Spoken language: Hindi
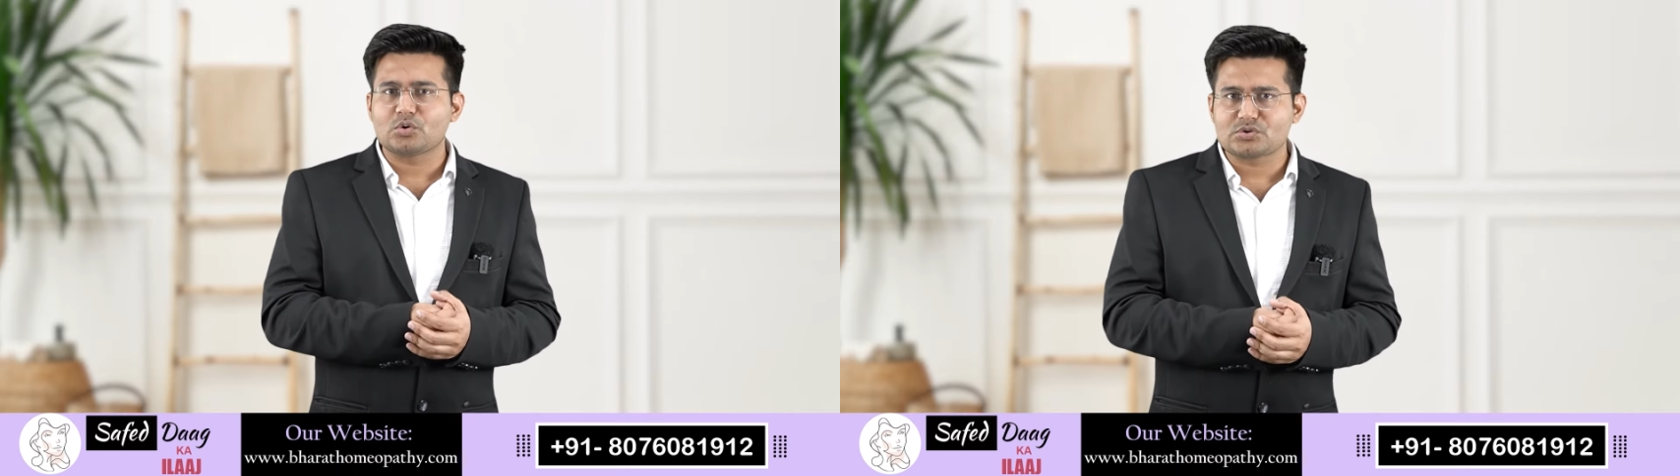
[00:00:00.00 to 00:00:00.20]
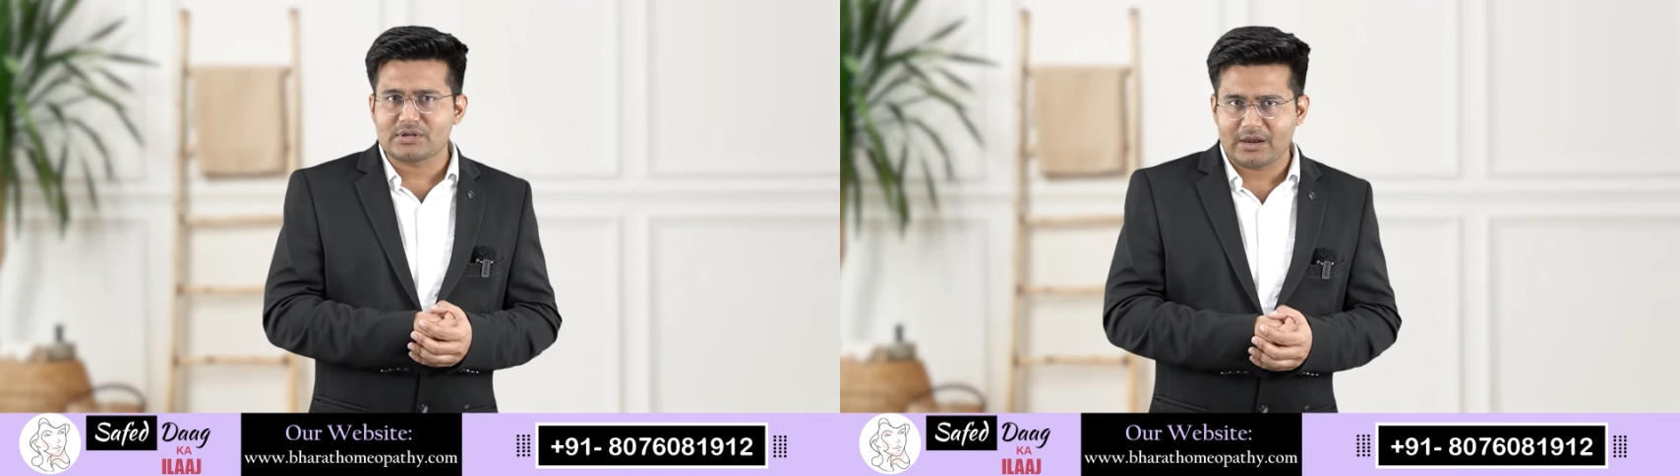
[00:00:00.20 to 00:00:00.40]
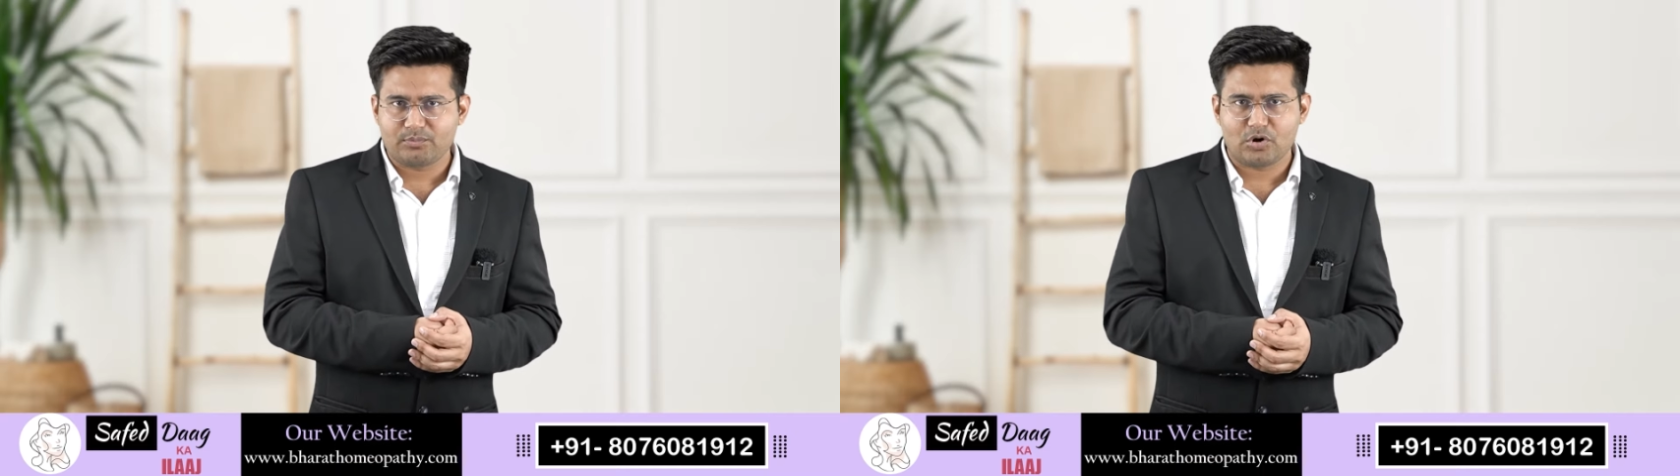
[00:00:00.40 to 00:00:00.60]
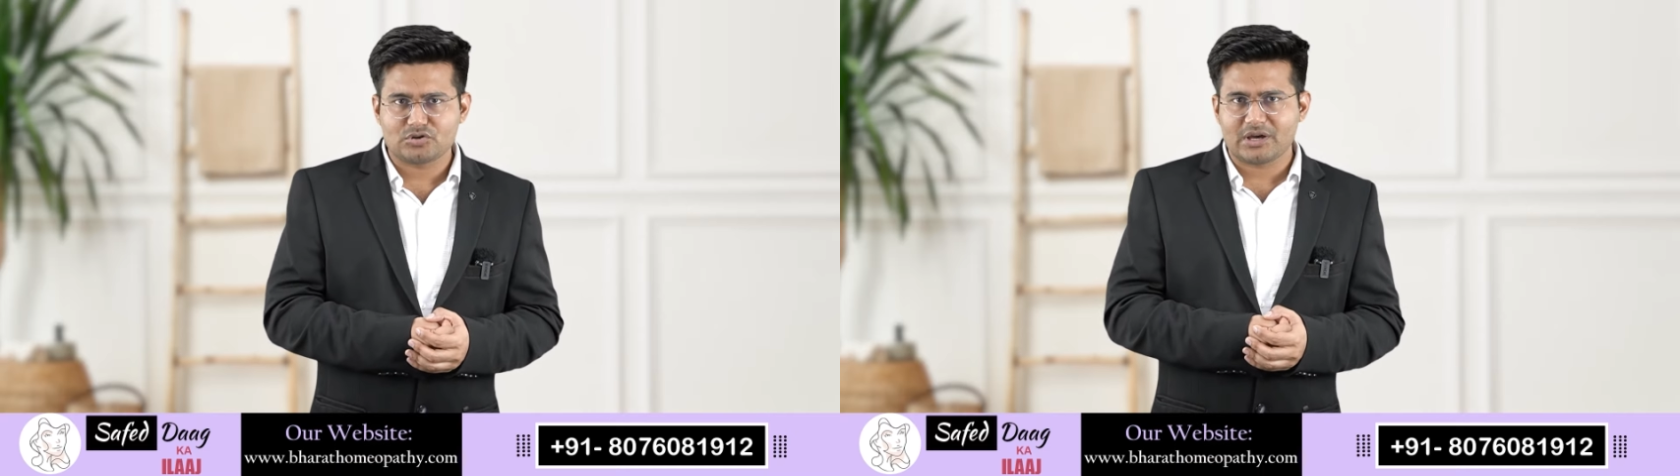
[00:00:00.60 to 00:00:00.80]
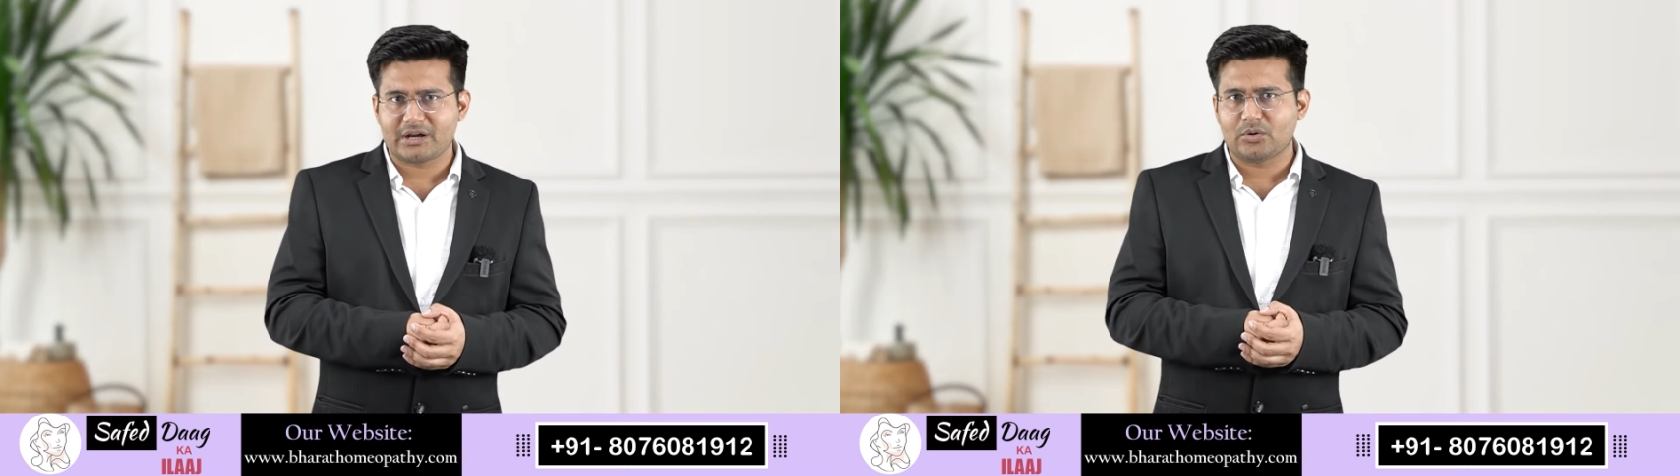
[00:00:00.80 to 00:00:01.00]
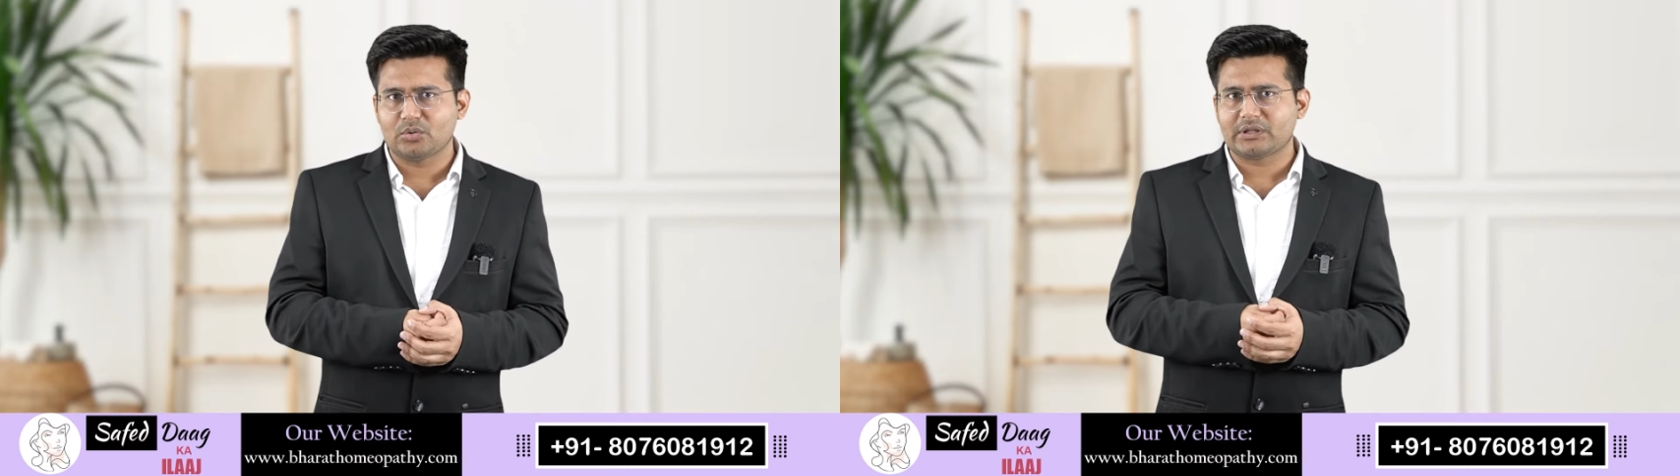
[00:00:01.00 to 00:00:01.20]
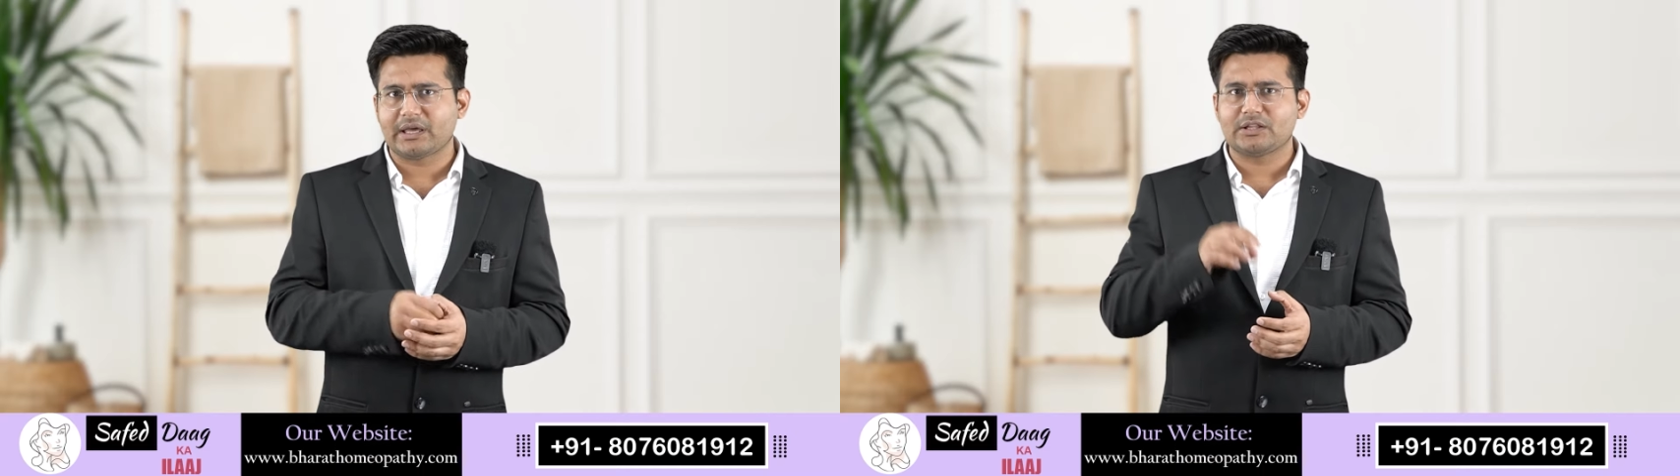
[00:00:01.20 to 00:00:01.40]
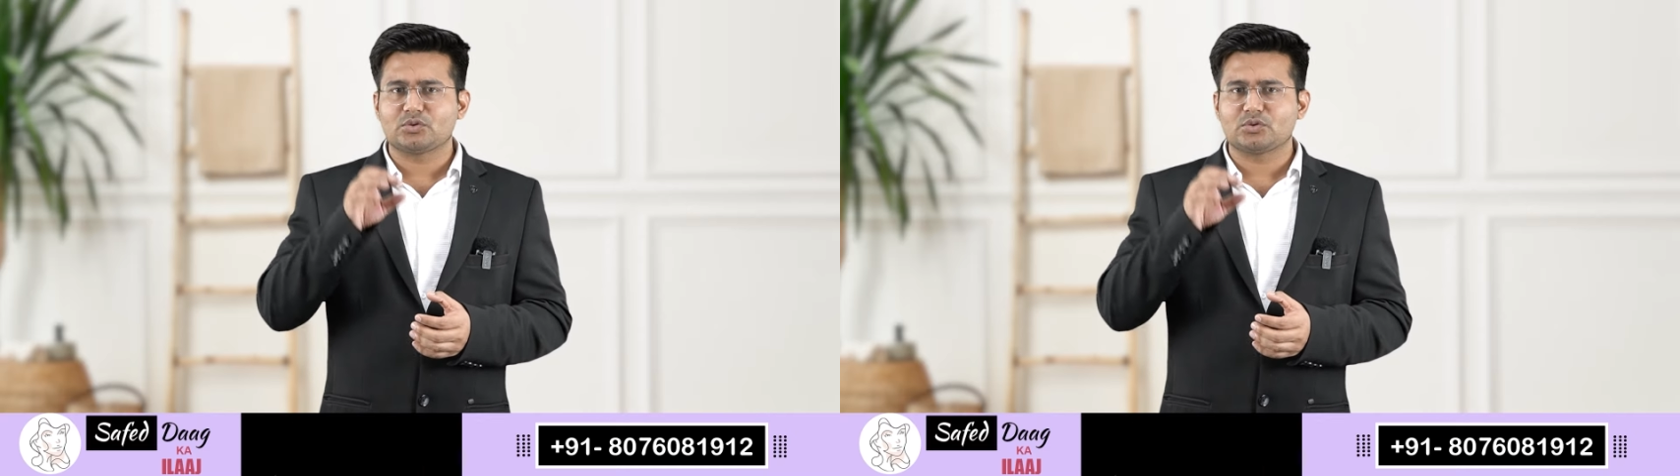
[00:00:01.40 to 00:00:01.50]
नुकसान पहुंचा रहा होता है